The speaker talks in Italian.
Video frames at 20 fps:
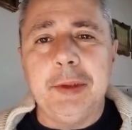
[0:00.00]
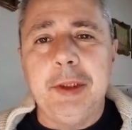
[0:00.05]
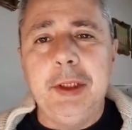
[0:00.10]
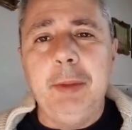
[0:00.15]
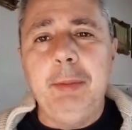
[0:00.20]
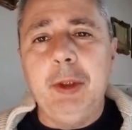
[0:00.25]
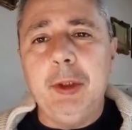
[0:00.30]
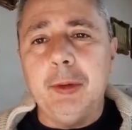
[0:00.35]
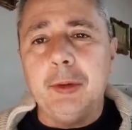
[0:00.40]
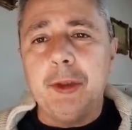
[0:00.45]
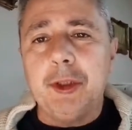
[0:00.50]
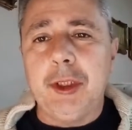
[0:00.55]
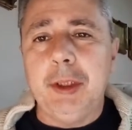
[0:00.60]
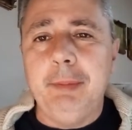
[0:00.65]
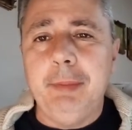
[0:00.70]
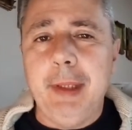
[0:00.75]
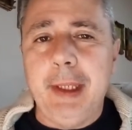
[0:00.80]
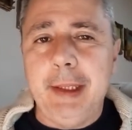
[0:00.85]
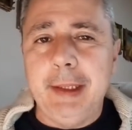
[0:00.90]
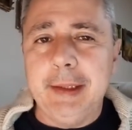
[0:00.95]
Chi mi conosce
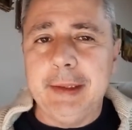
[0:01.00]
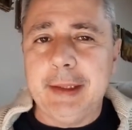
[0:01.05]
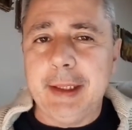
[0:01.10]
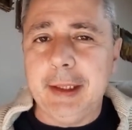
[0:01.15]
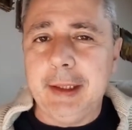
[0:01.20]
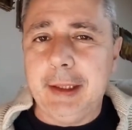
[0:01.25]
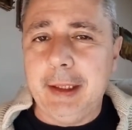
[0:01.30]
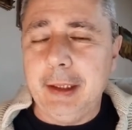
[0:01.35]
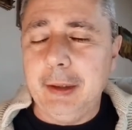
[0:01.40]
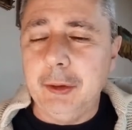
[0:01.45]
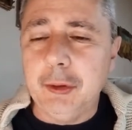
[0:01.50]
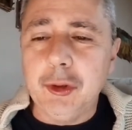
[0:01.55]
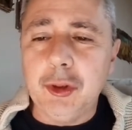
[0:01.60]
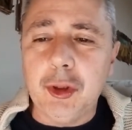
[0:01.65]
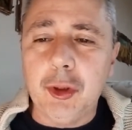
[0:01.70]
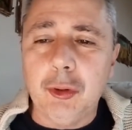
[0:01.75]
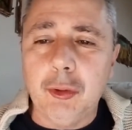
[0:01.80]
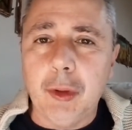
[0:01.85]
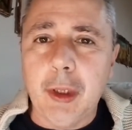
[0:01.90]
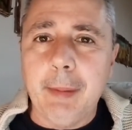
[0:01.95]
bene sa che non
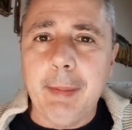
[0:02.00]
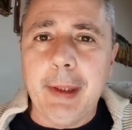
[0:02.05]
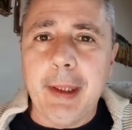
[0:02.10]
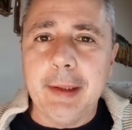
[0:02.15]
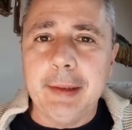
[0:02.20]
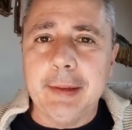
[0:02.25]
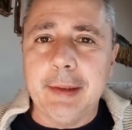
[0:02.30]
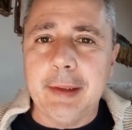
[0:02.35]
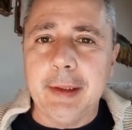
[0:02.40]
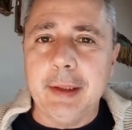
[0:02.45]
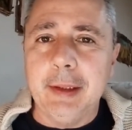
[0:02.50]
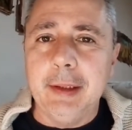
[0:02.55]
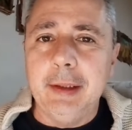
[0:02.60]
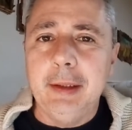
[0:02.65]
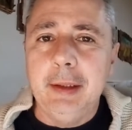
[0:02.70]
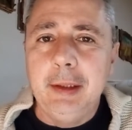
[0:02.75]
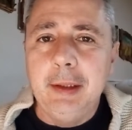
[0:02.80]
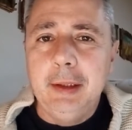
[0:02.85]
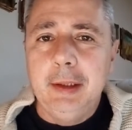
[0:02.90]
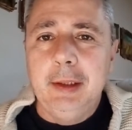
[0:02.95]
sono un
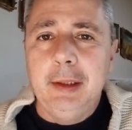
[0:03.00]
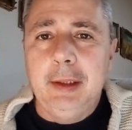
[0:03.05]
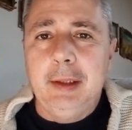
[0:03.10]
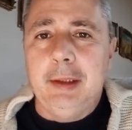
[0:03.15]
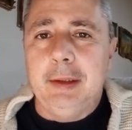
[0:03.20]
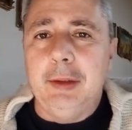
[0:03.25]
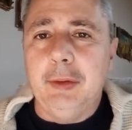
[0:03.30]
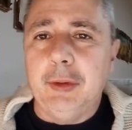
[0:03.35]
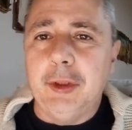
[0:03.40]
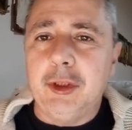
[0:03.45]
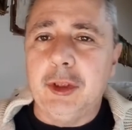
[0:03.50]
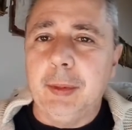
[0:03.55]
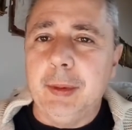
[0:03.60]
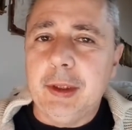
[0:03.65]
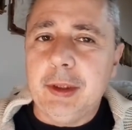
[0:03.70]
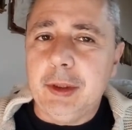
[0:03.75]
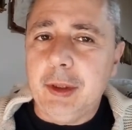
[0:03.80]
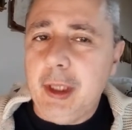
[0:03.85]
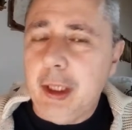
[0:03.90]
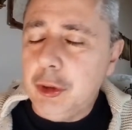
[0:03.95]
amante di questo
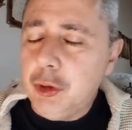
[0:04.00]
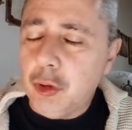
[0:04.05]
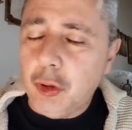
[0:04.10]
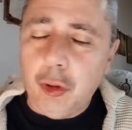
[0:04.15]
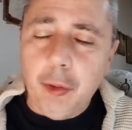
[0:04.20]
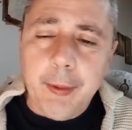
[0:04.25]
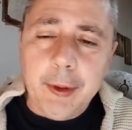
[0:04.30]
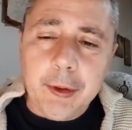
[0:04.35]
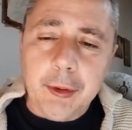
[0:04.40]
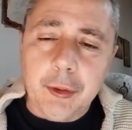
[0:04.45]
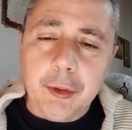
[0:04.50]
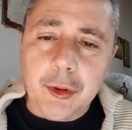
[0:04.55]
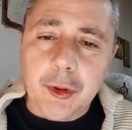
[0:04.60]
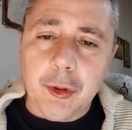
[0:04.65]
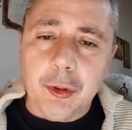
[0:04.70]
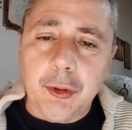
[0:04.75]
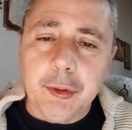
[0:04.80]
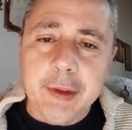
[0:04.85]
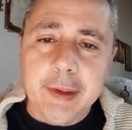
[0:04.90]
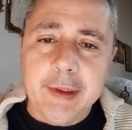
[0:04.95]
personaggio come non lo
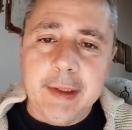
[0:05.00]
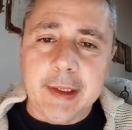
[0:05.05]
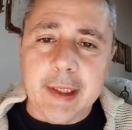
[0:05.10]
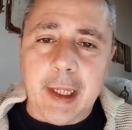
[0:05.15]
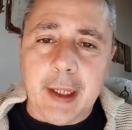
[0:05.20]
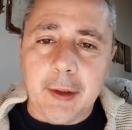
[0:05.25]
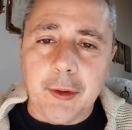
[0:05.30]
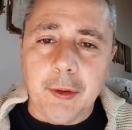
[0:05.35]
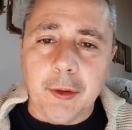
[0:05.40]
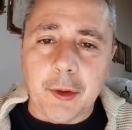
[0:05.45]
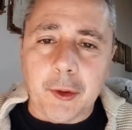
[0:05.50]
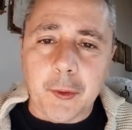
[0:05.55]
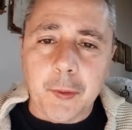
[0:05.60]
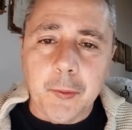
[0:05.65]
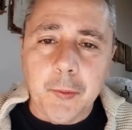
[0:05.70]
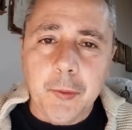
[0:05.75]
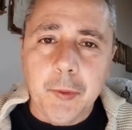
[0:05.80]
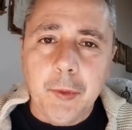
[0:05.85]
sono di Zagor